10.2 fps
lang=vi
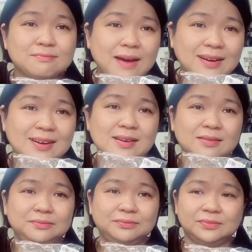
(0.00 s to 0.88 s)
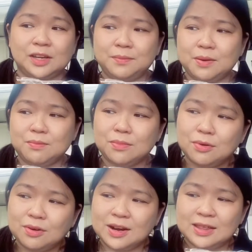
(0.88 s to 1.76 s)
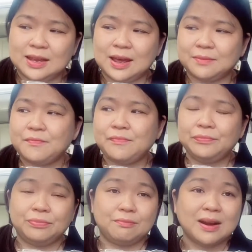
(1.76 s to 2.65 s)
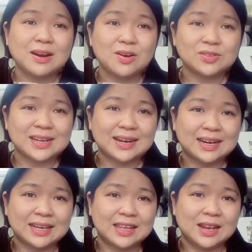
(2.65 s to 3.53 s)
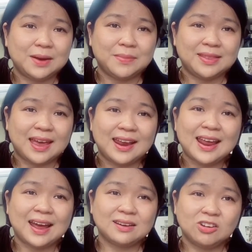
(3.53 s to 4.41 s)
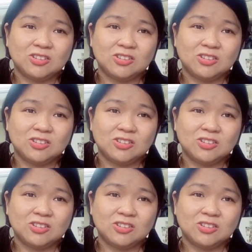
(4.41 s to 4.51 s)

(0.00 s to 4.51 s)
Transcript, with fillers: bánh thì mình mua đó thì là bánh đậu xanh này thì là mình thấy là ăn